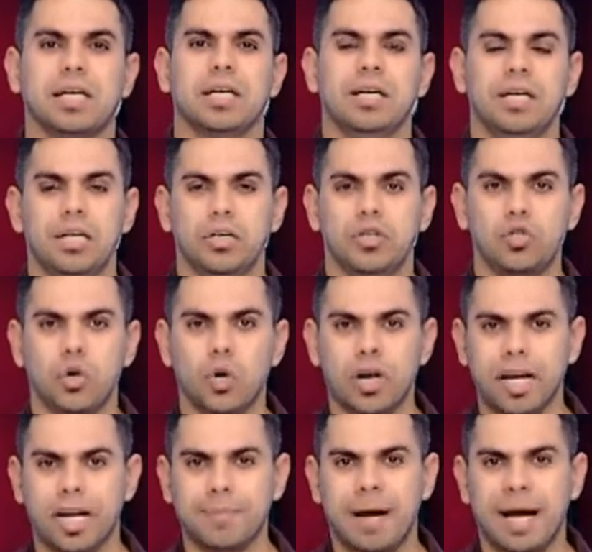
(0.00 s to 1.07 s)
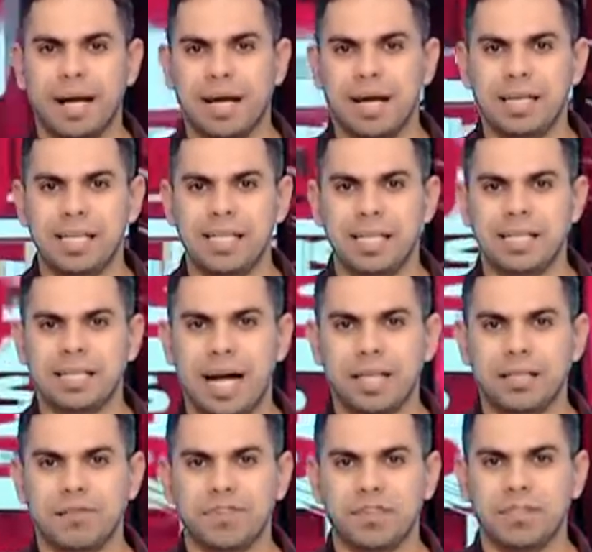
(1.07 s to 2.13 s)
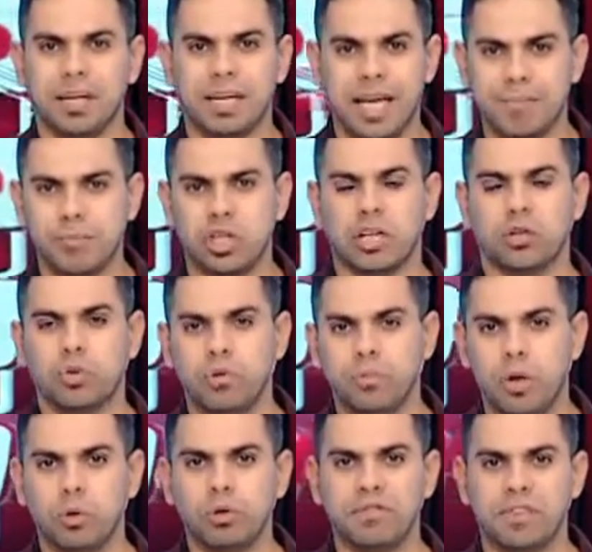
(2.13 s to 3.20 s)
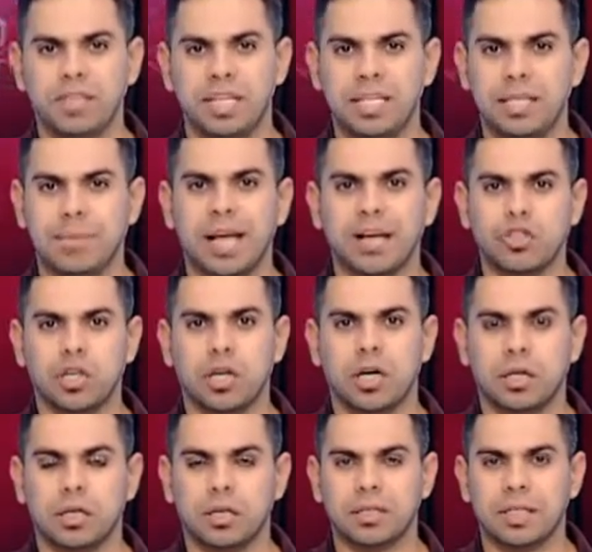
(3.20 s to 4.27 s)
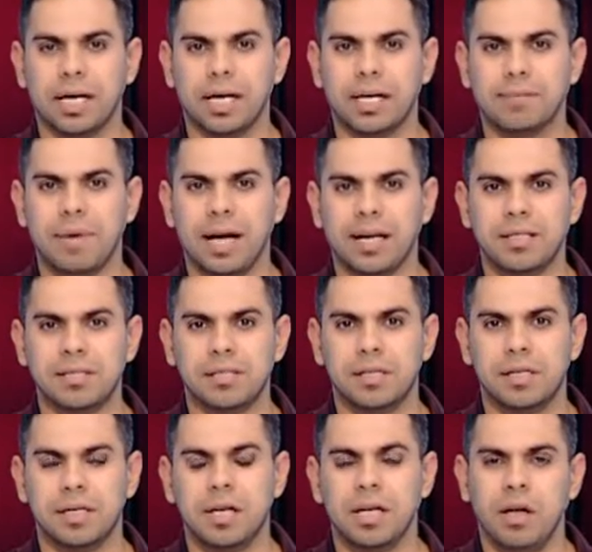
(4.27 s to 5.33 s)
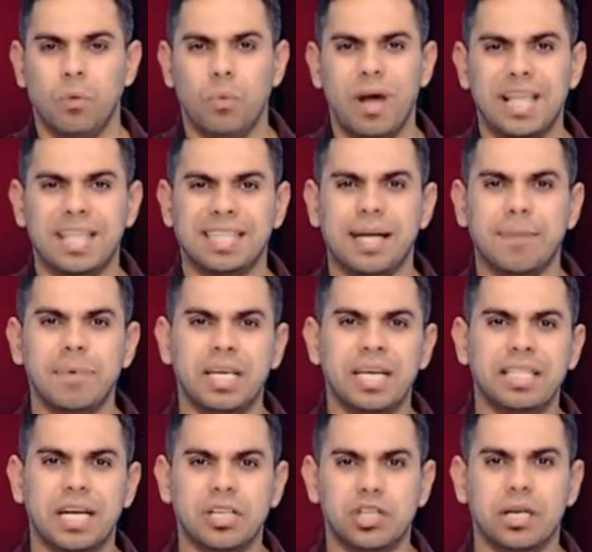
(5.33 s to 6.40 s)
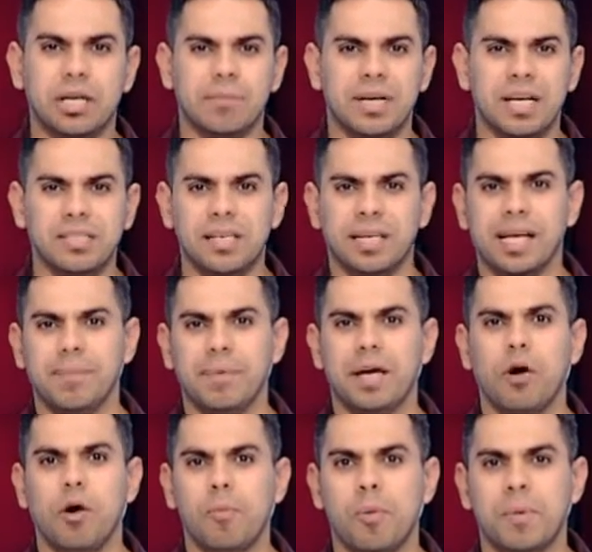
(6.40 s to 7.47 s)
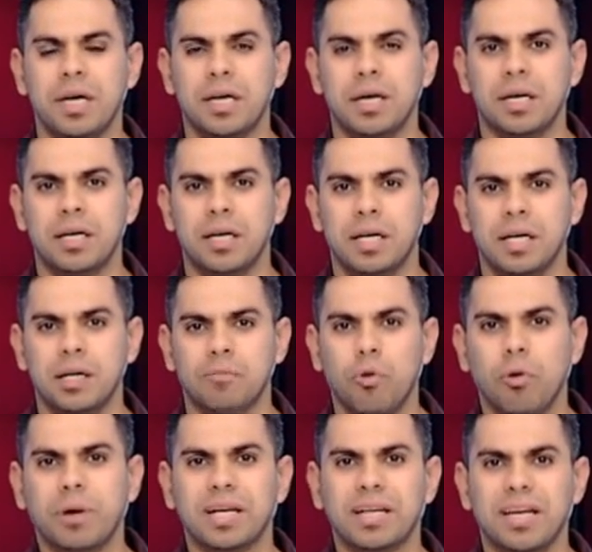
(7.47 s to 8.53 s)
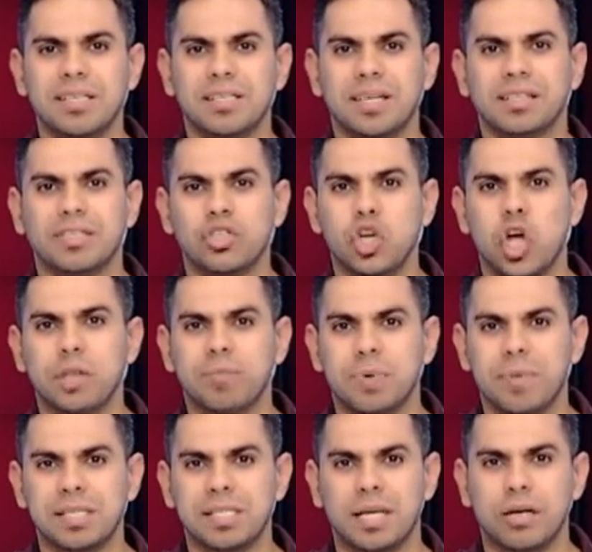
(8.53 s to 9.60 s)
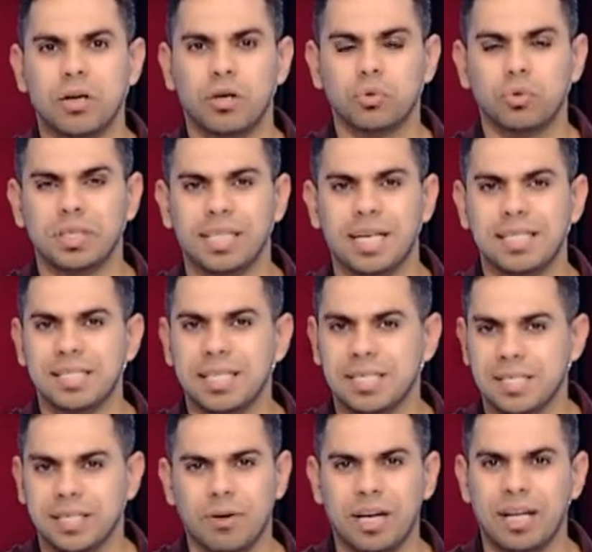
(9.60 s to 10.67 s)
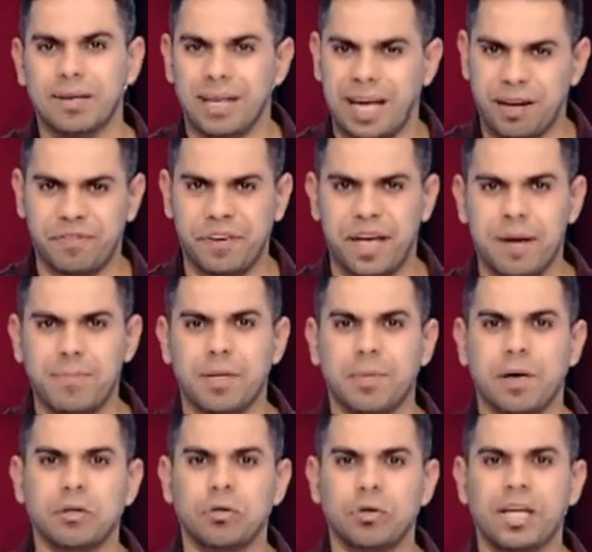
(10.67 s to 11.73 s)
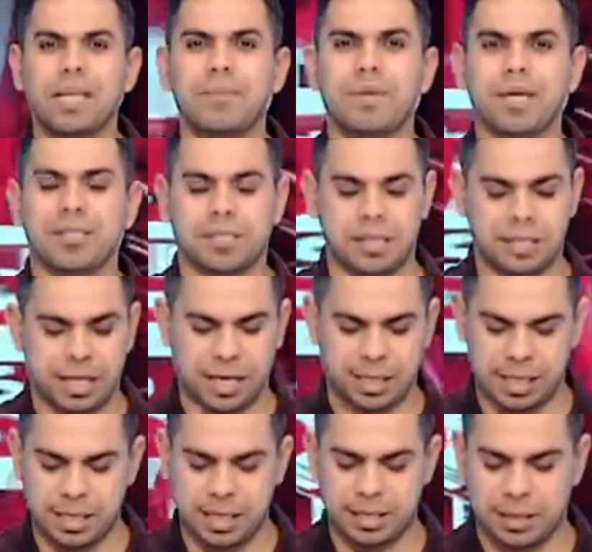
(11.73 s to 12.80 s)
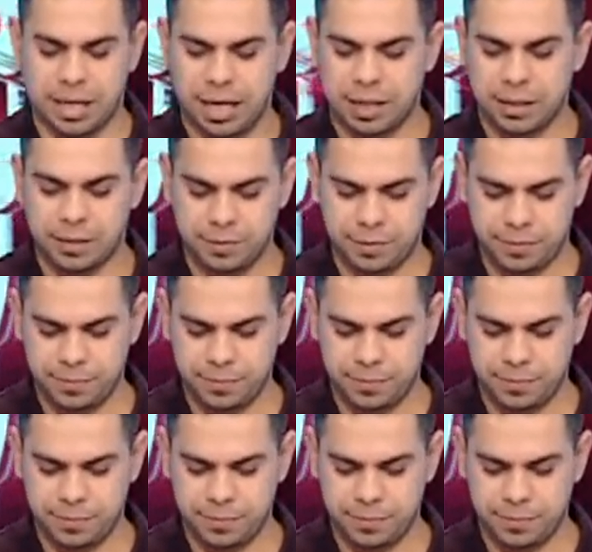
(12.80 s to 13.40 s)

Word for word: آه، شغلك مع نادي الاتحاد الفتره الجايه مش هتكون موجود في النادي مالكش قرارات داخل المجلس ولا ده تمهيد عشان لما يحصل جمعيه عموميه ممكن يحصل شطب مثلا لعضويه عز حسين ولا إيه؟ يعني فهمني برضو ايه اللي بيحصل داخل نادي الاتحاد